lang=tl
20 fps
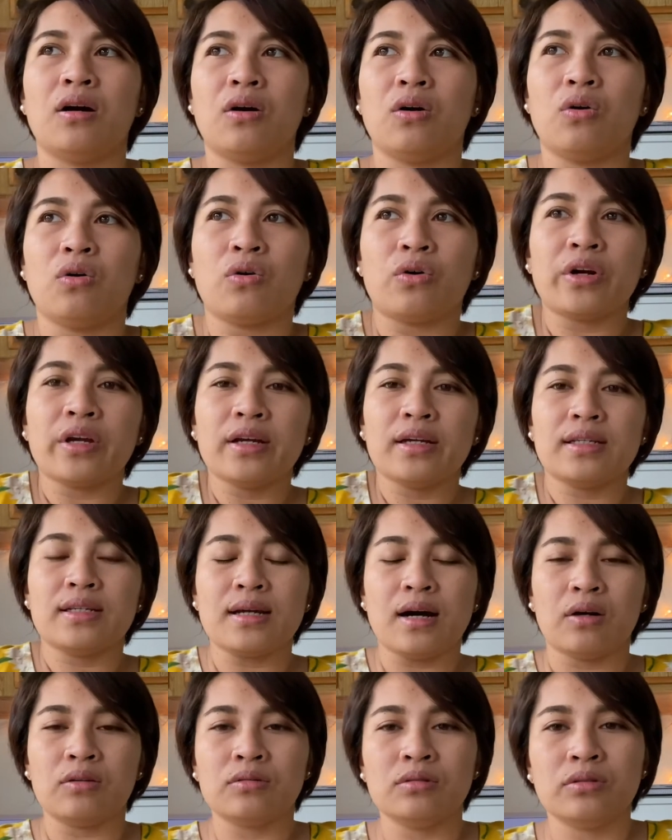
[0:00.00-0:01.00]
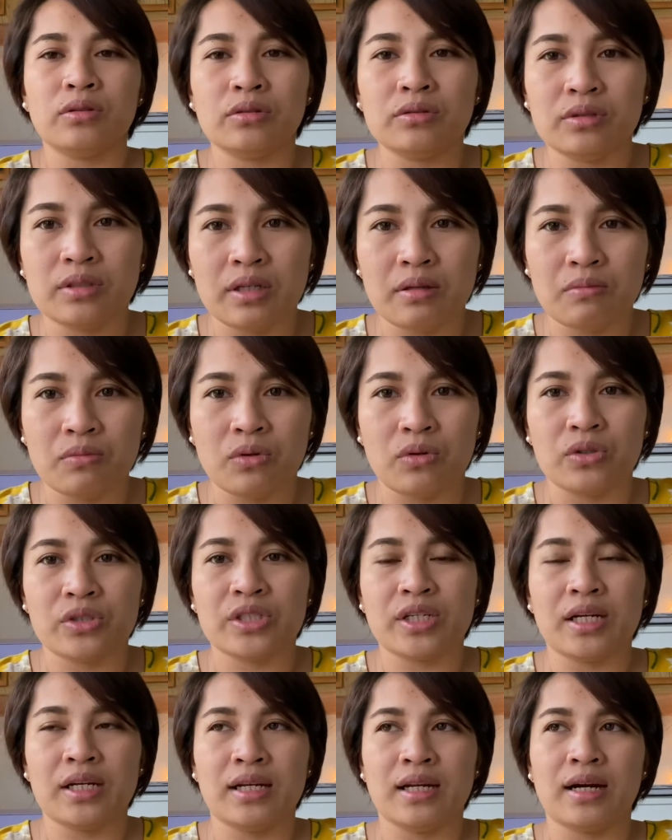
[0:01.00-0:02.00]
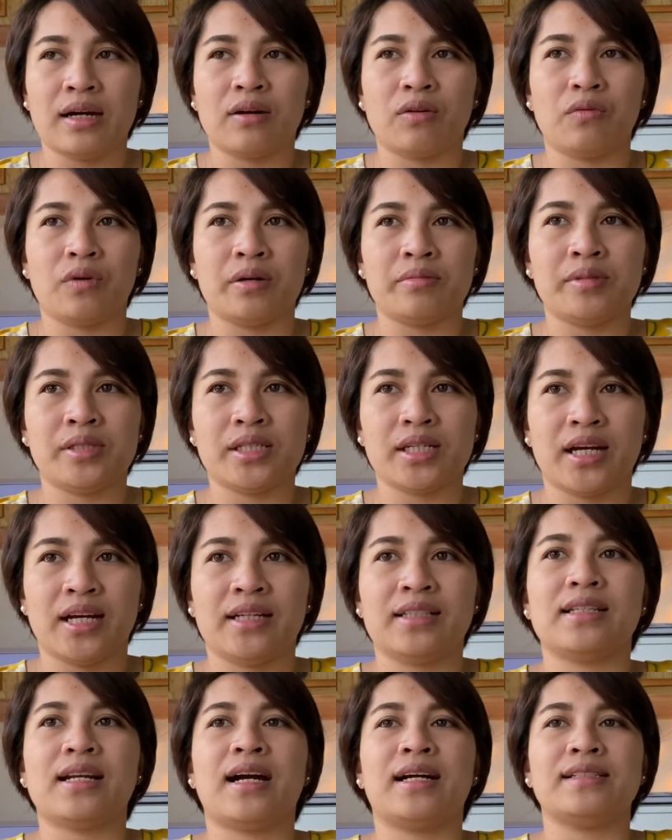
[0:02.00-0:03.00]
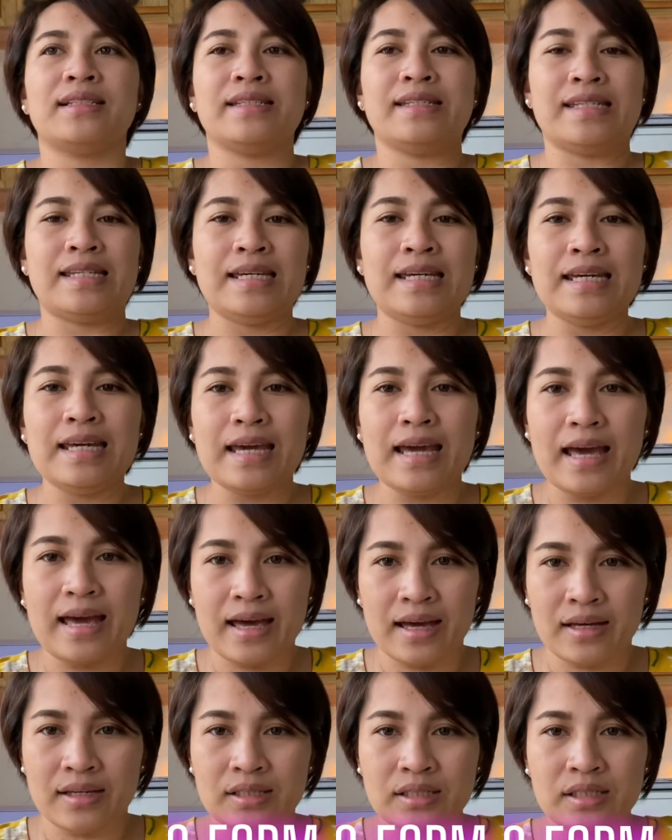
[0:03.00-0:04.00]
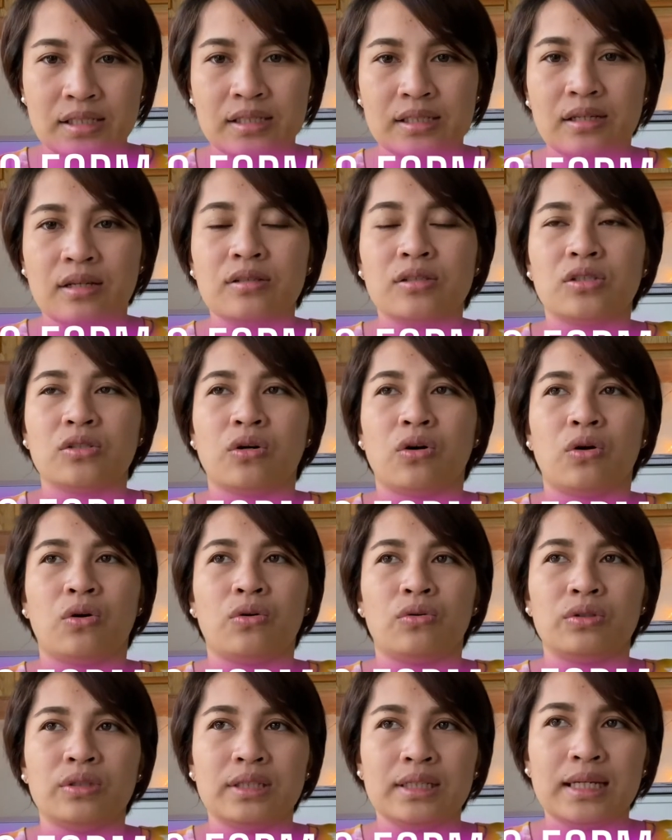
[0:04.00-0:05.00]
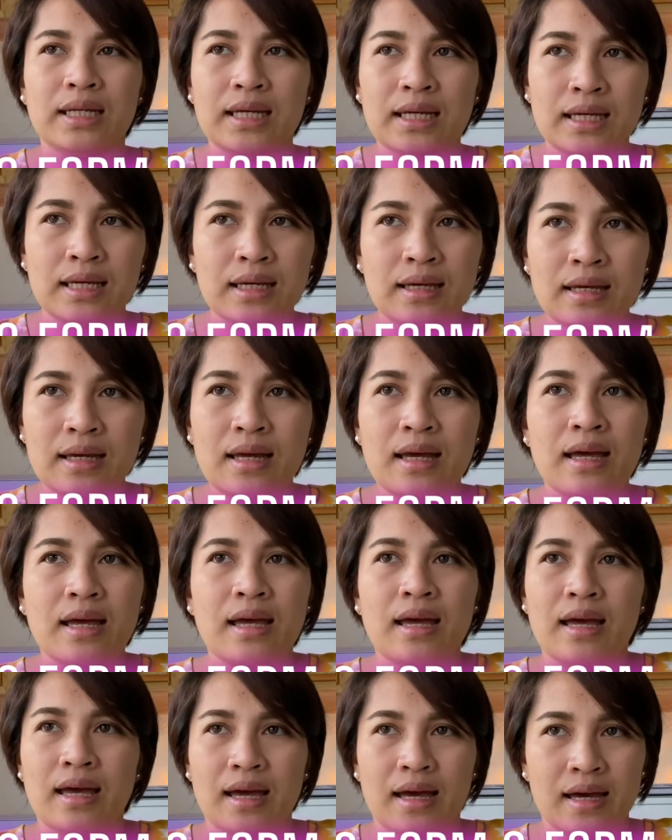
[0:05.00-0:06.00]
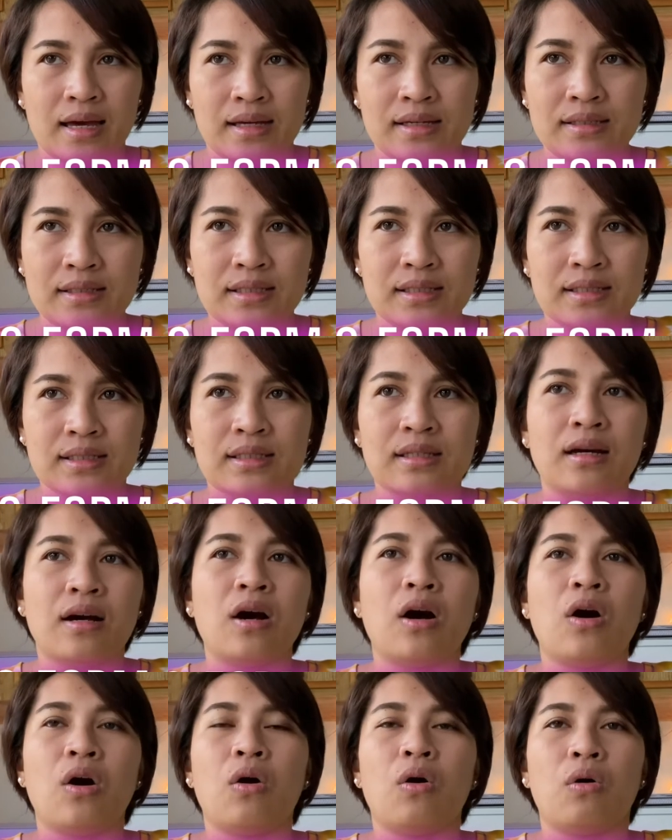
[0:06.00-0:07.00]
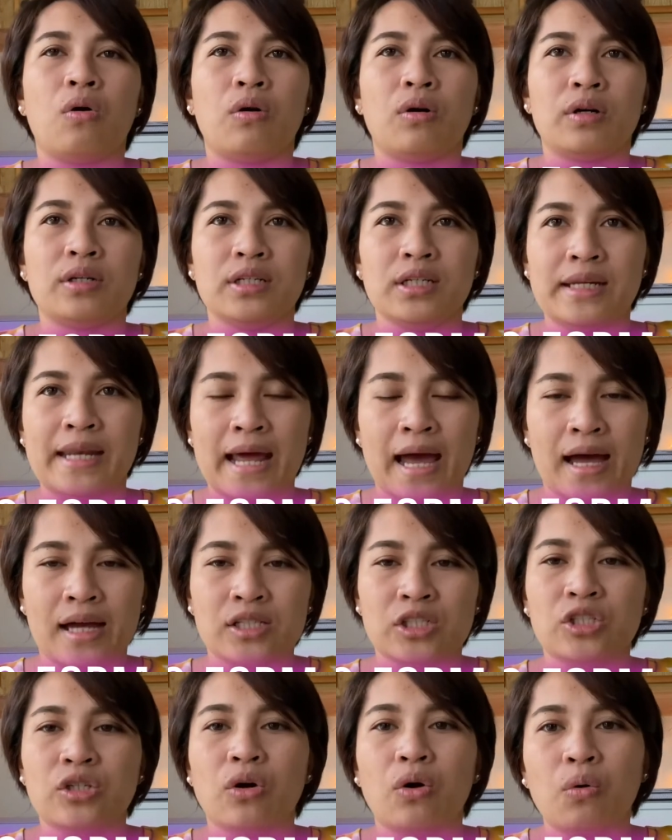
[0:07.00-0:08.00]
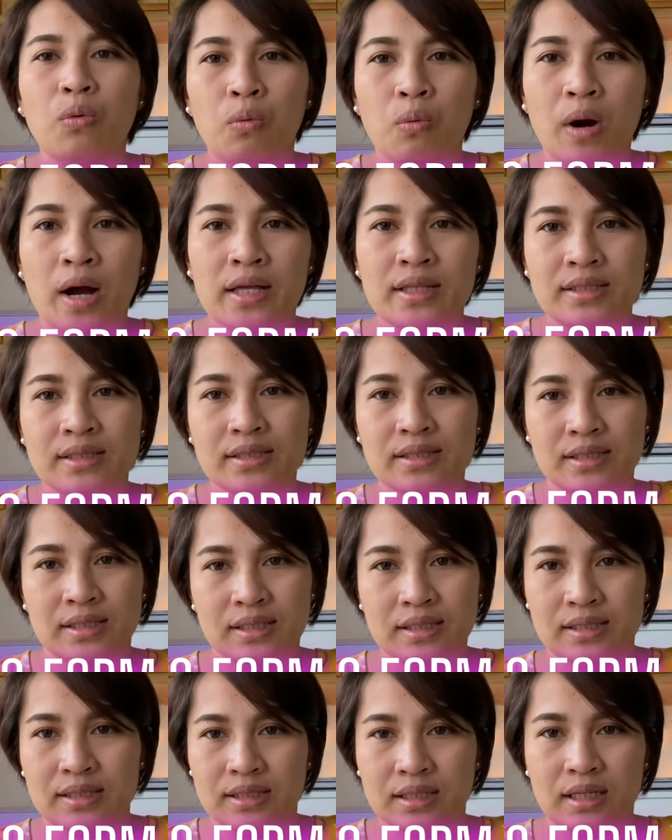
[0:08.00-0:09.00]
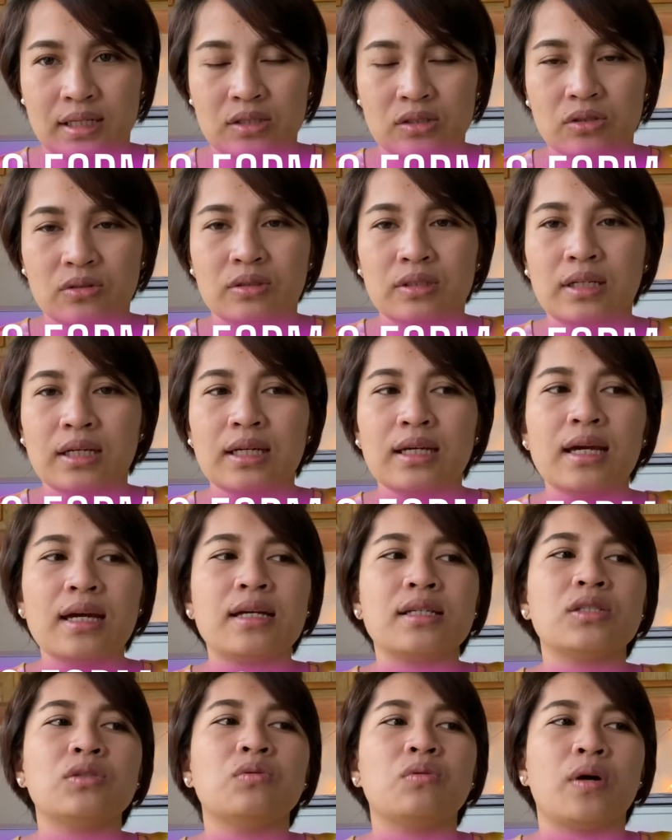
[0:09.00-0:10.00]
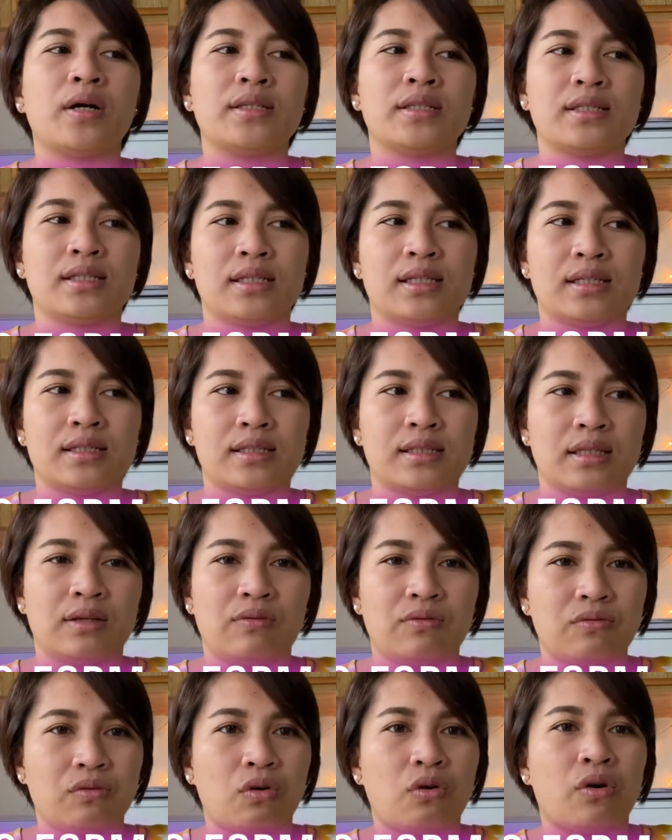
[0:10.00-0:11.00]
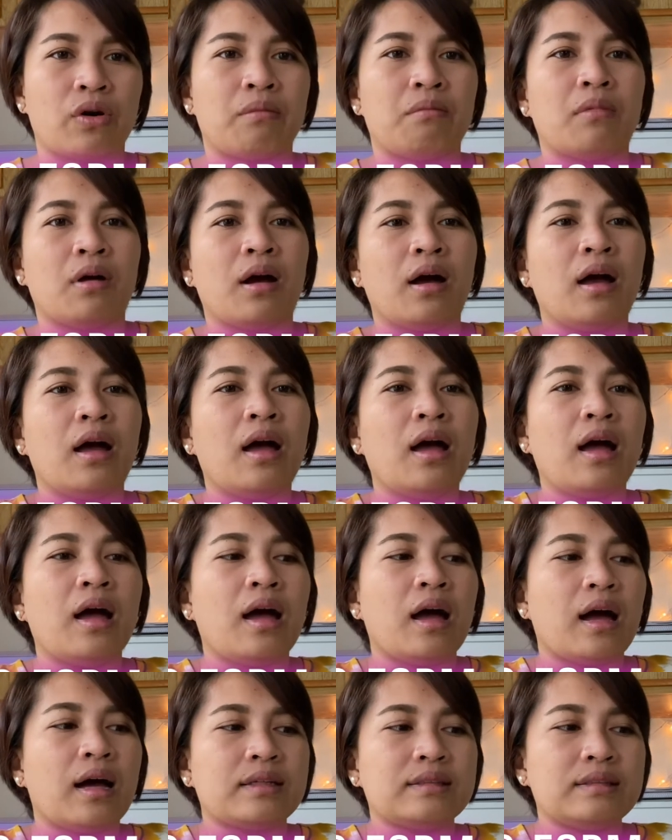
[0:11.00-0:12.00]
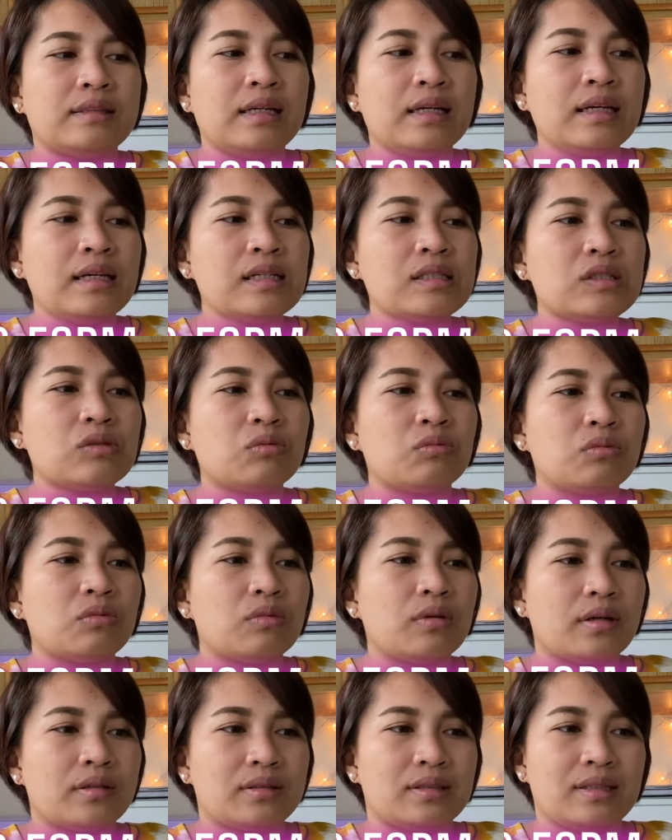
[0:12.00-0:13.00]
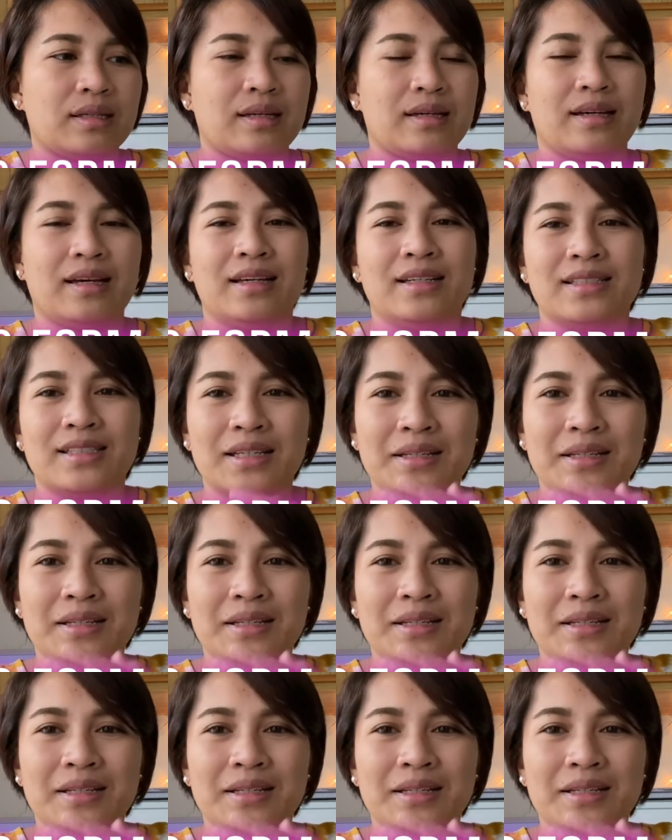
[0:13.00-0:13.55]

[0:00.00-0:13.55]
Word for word: or i-download nimo sa ilang website ang DS so DS 160 so DS 160 form ang DS uh, ah, DS